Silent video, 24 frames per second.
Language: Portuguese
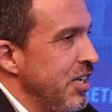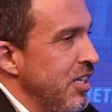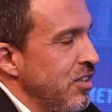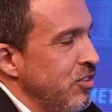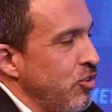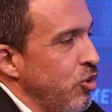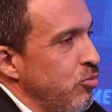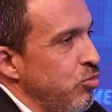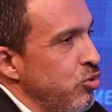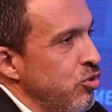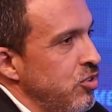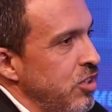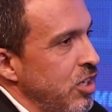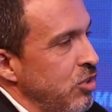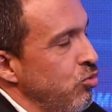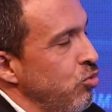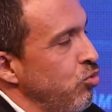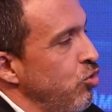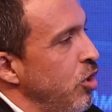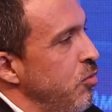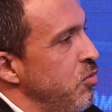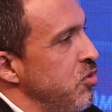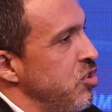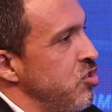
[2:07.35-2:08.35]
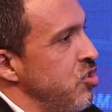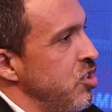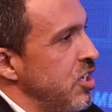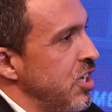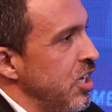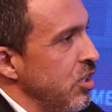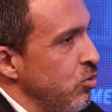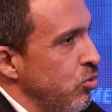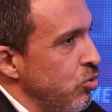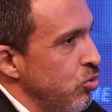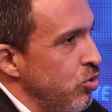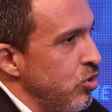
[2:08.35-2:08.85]
Estão buscando novos
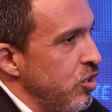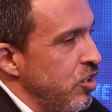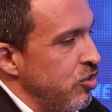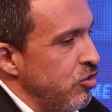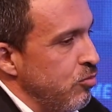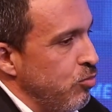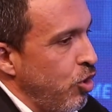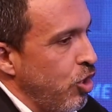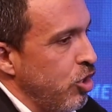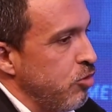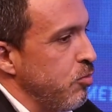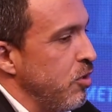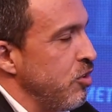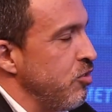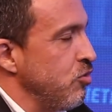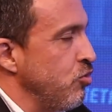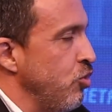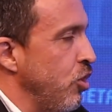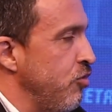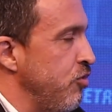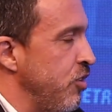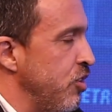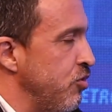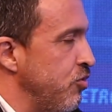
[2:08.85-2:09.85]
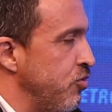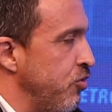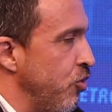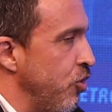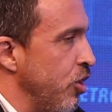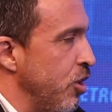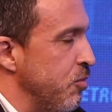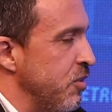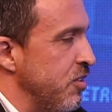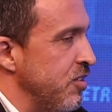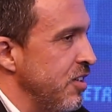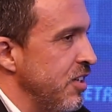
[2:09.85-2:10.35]
indicadores, novas
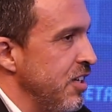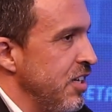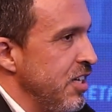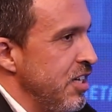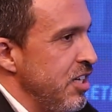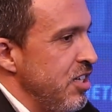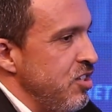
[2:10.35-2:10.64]
formas